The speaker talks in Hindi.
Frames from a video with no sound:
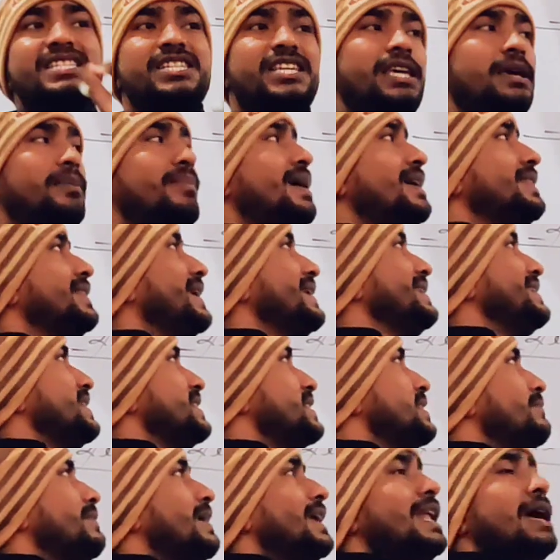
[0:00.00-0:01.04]
आज के बाद ऐसे
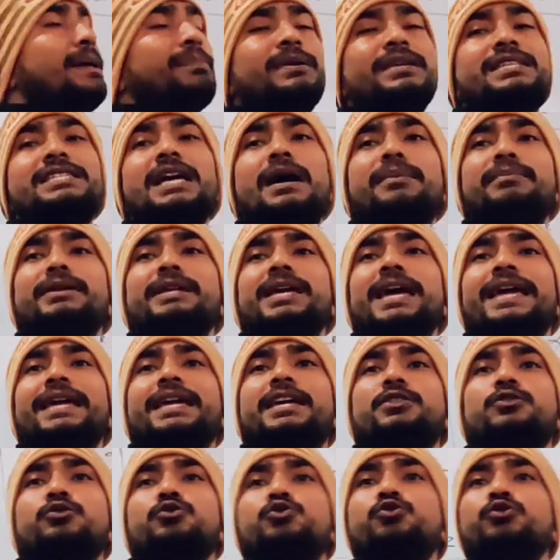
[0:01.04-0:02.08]
सवाल आपके सामने
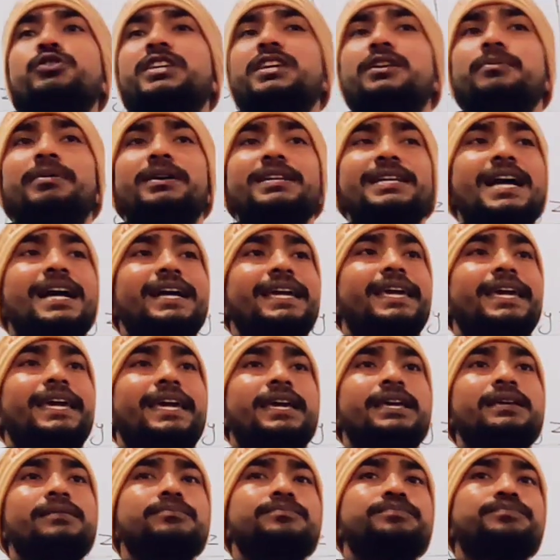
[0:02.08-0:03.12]
आएंगे तो चुटकी बजा के
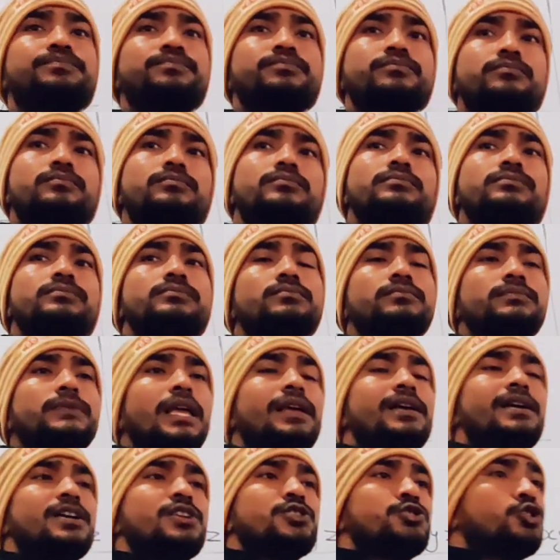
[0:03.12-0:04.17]

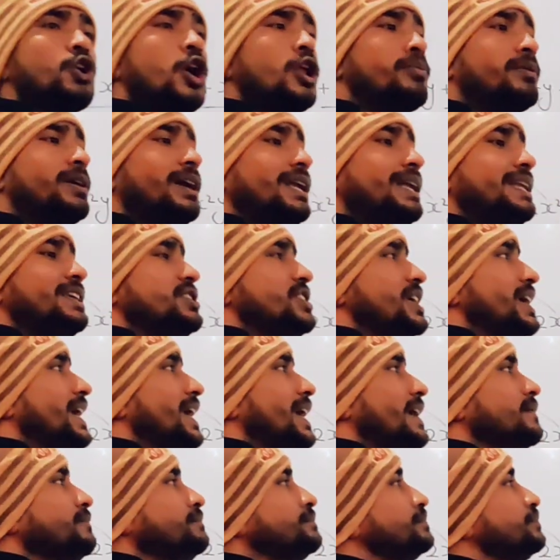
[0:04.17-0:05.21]
सॉल्व कर
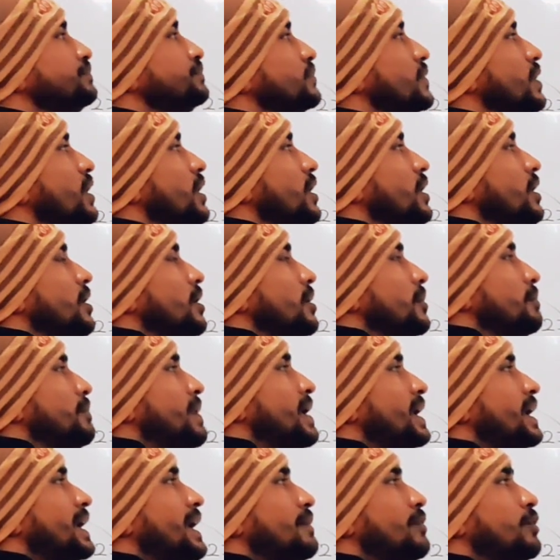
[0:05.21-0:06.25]
लीजिएगा
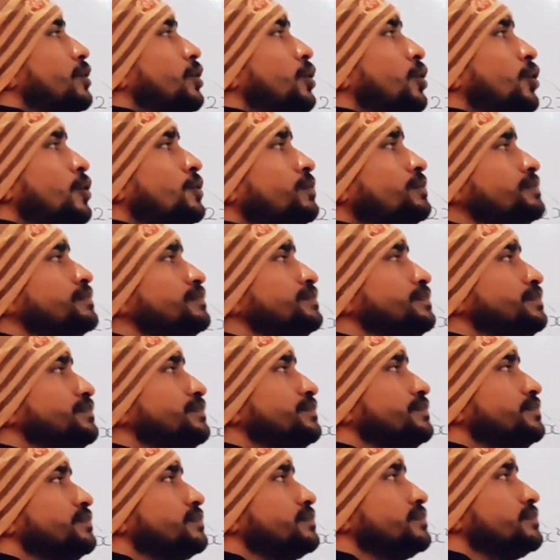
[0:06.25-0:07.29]
पक्का बोलो
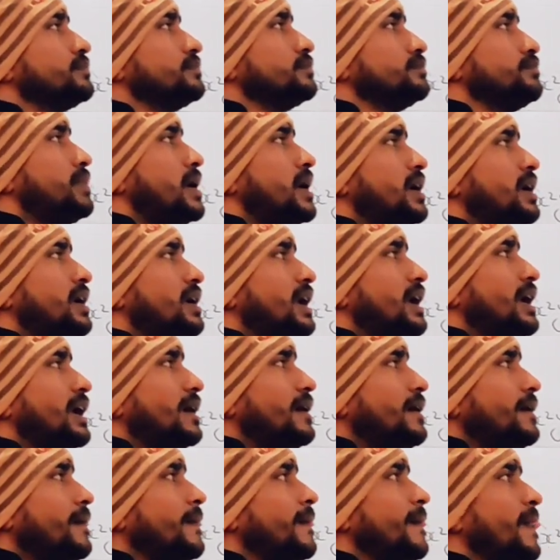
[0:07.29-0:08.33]
पक्का
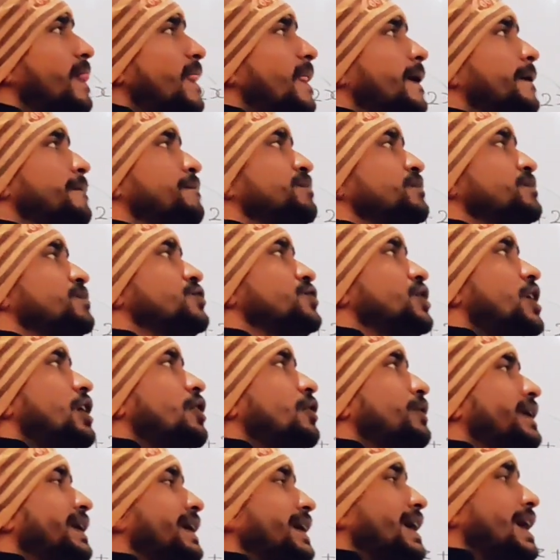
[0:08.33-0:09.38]

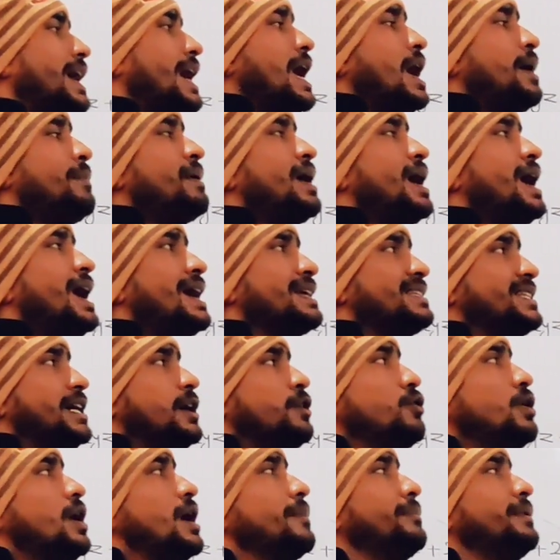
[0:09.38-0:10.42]
चलो ठीक है अब आ
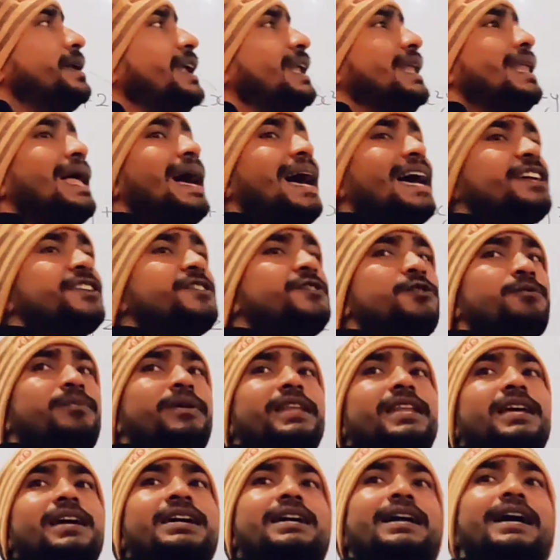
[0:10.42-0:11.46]
जाओ हमने लास्ट
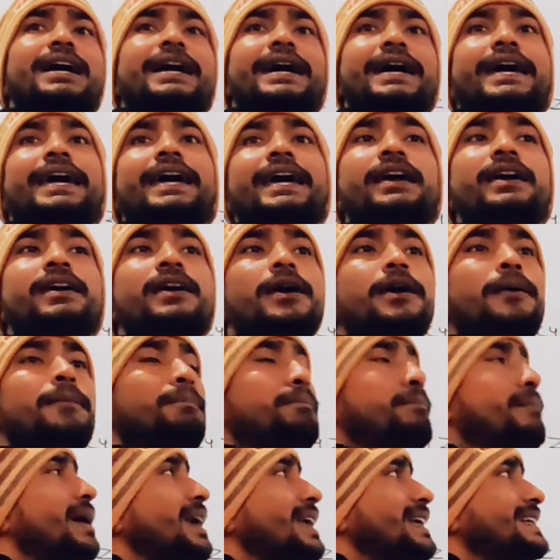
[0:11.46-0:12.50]
में रखा है
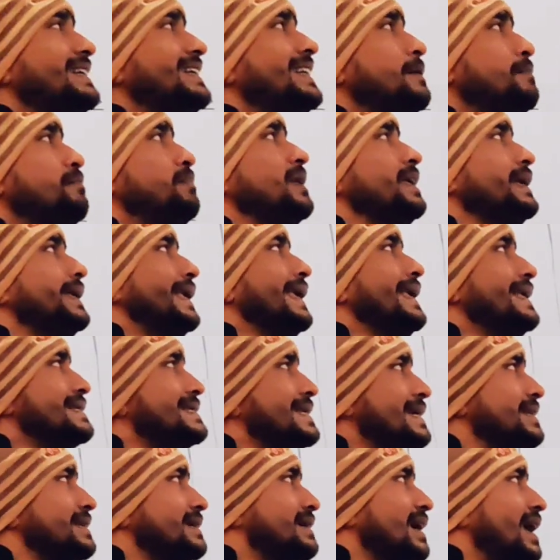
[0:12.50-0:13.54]

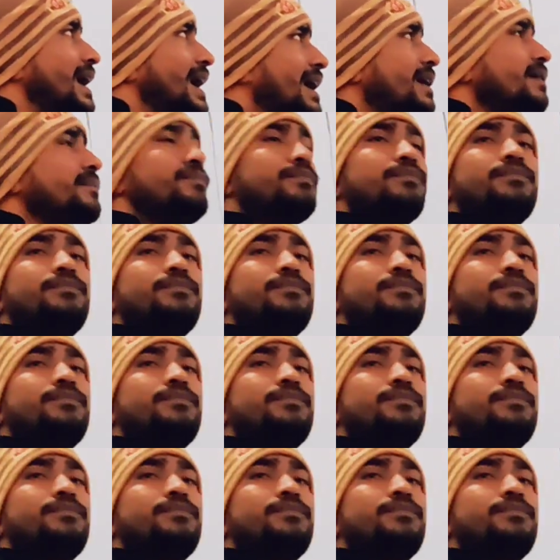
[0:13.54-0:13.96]
मल्टीप्लीकेशन का